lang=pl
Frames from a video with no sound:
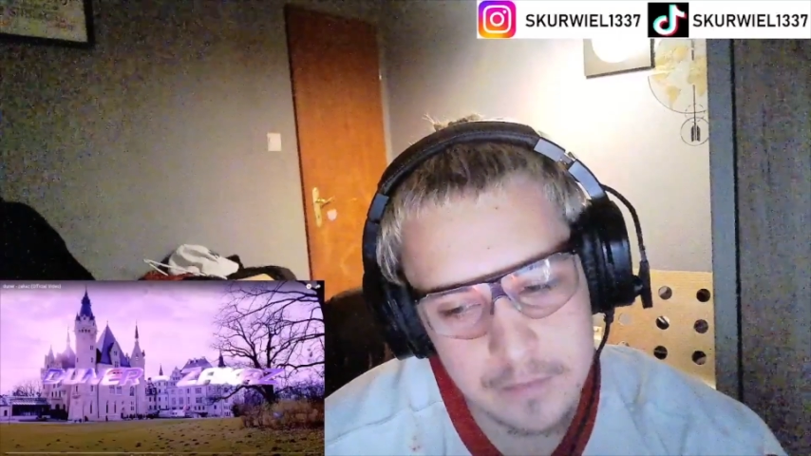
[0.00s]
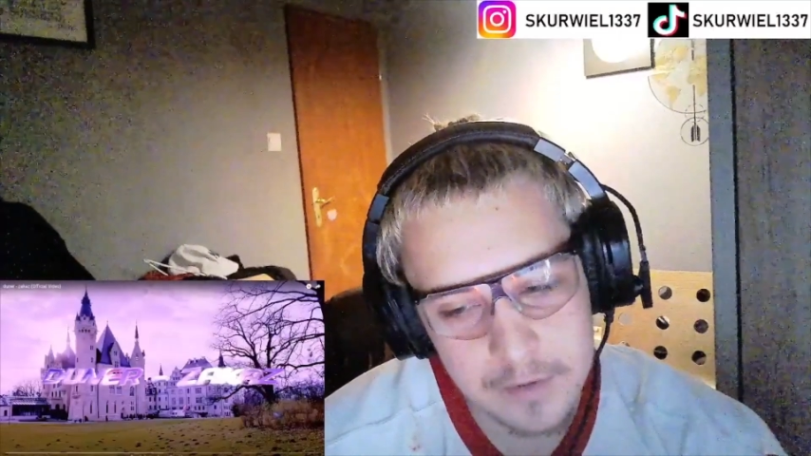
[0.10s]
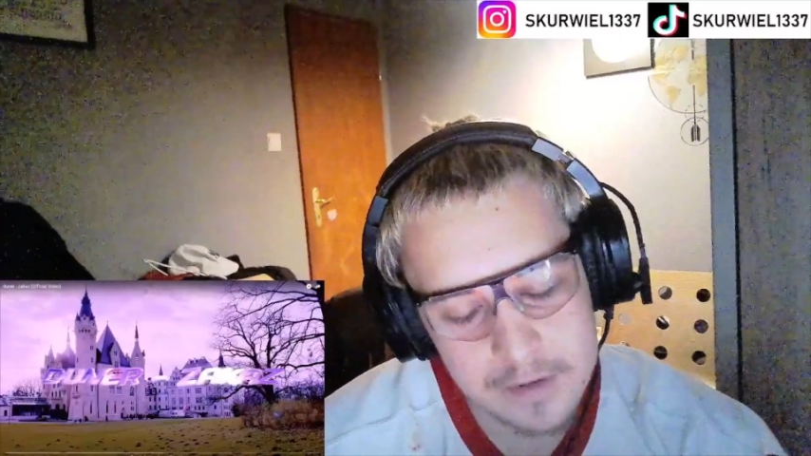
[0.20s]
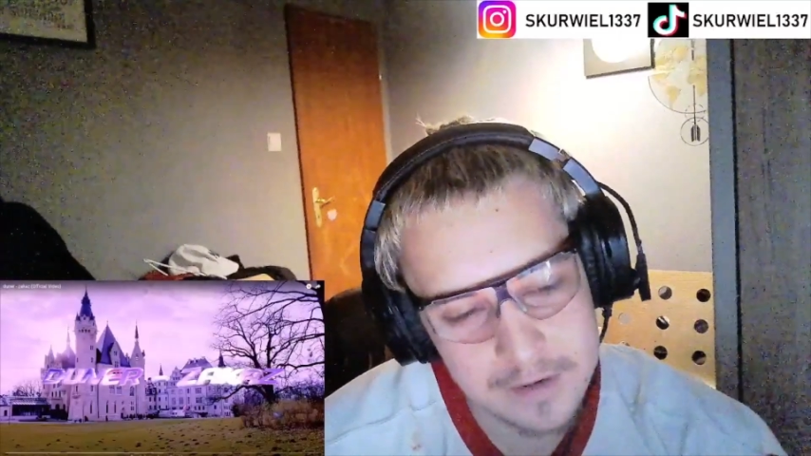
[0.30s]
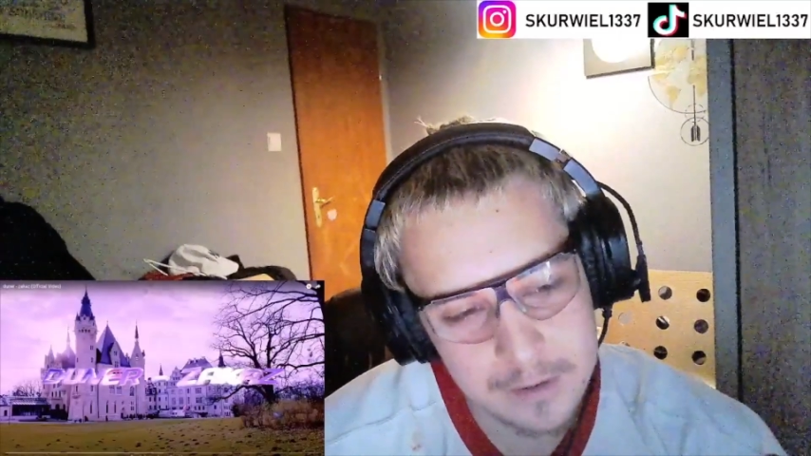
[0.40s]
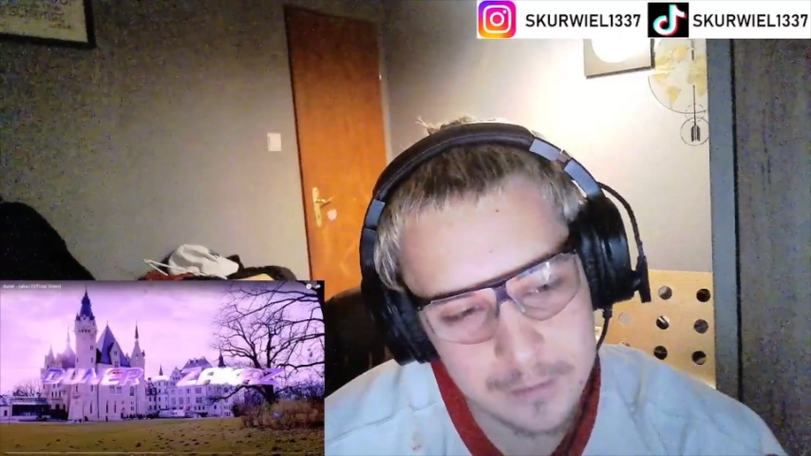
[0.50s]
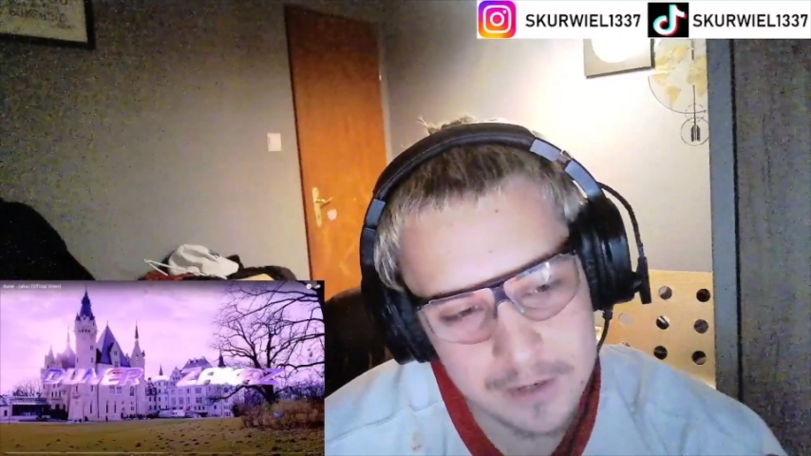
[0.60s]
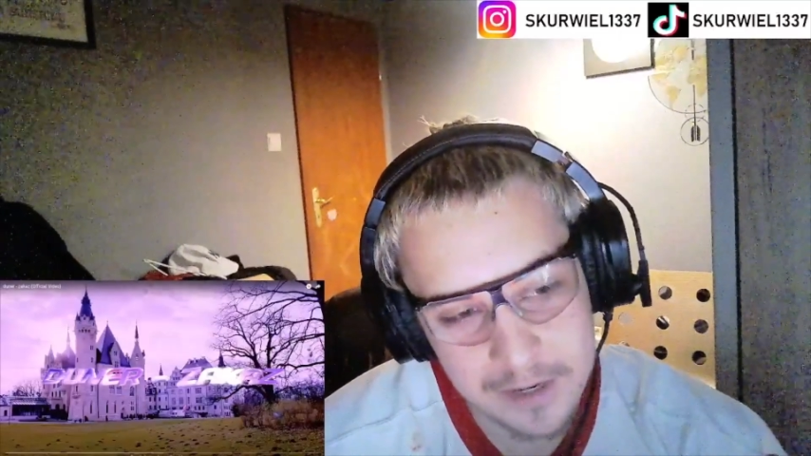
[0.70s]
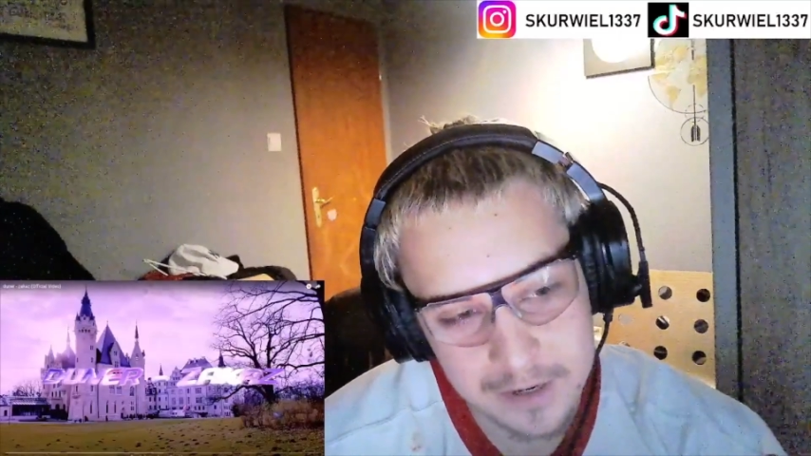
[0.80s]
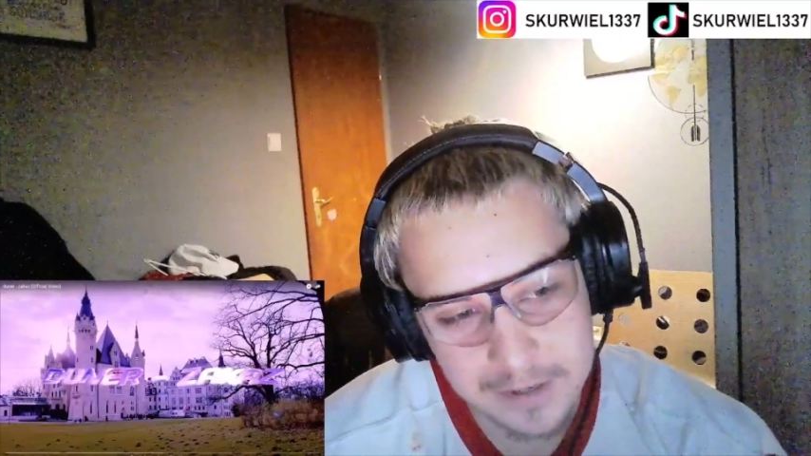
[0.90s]
więc tuner
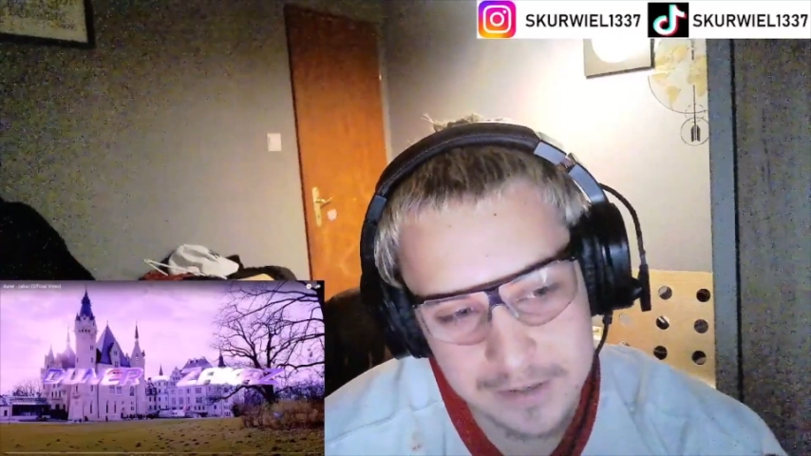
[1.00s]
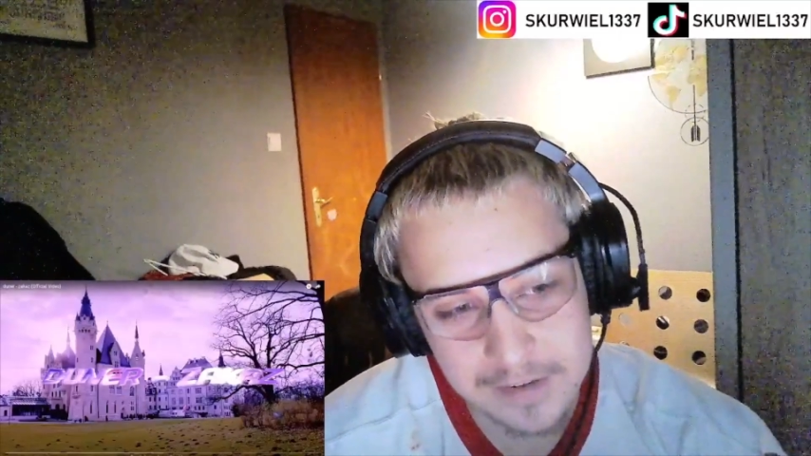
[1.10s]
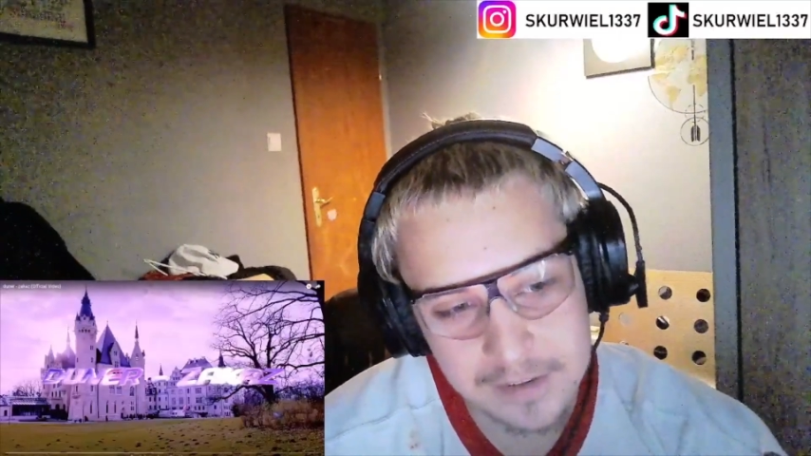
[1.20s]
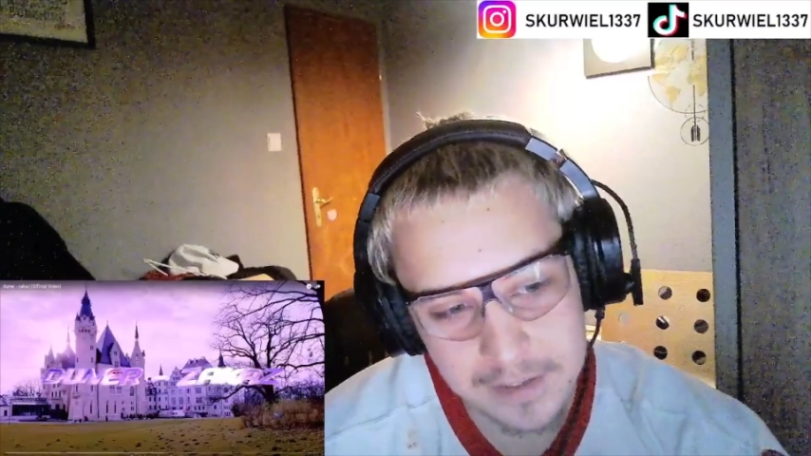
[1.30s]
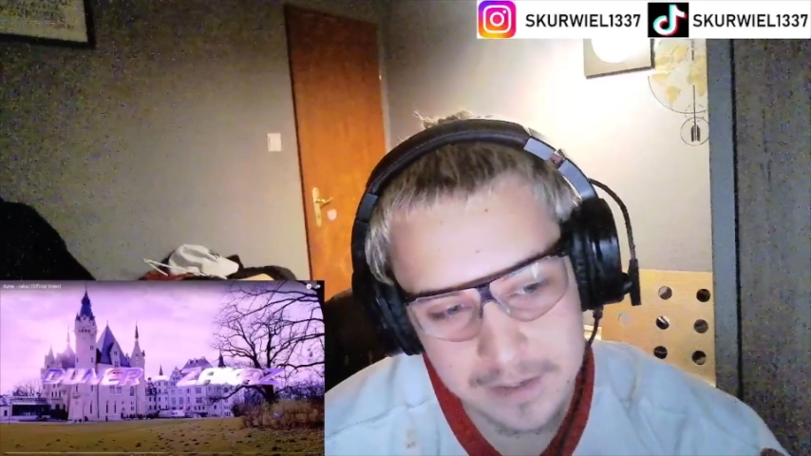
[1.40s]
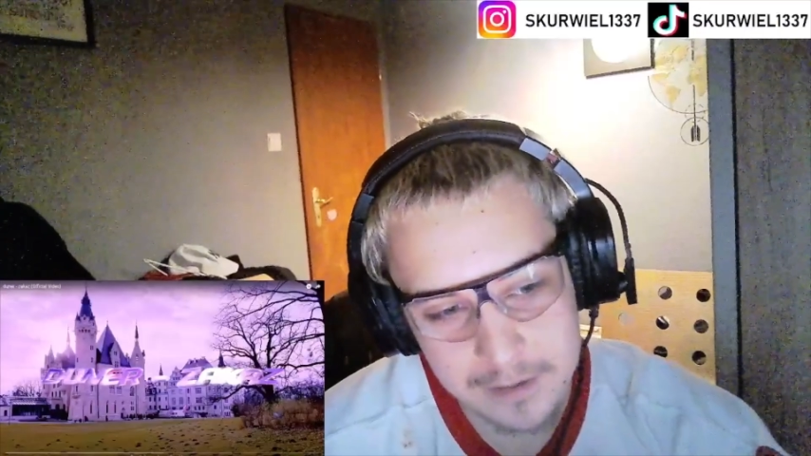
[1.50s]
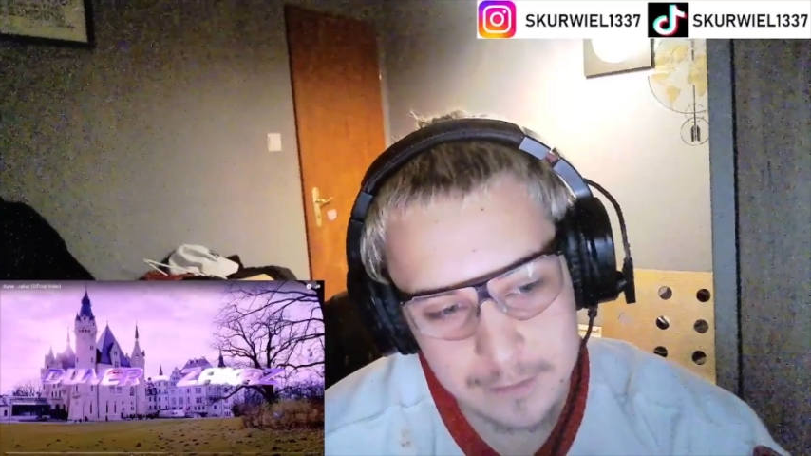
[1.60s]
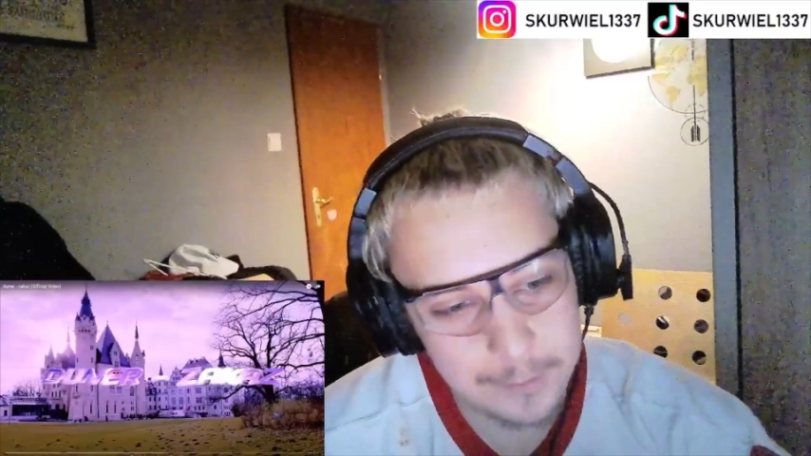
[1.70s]
zakaz. Let's go.